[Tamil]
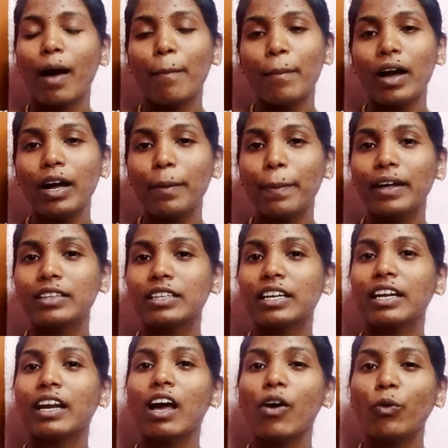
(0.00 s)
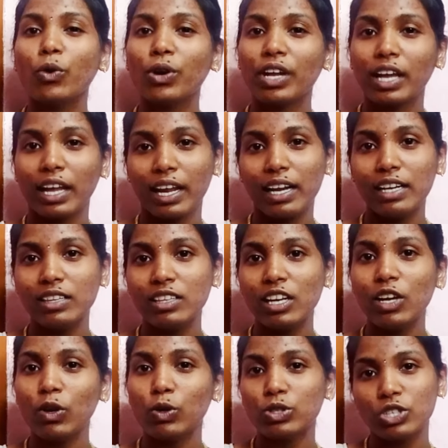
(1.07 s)
அம்மாவுக்கு பார்த்தீங்கன்னா அவங்களோட
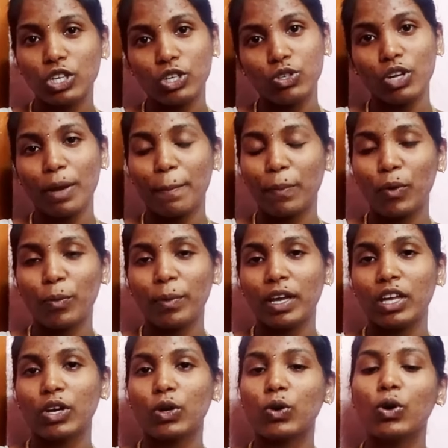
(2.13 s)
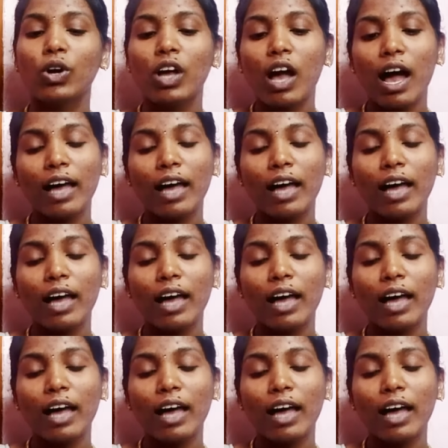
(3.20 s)
ஹெல்த்தில் கொஞ்சம் இஷ்யூ எப்போவுமே இருக்கும்